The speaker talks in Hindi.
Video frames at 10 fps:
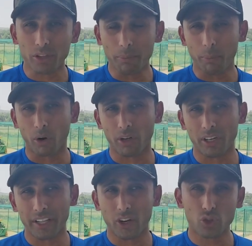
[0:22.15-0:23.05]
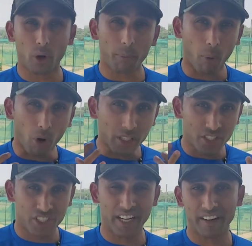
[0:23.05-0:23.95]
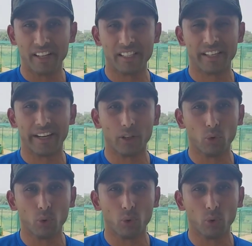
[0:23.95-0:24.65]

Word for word: बहुत इंपॉर्टेंट है और जो बहुत अच्छे ड्रिल्स हैं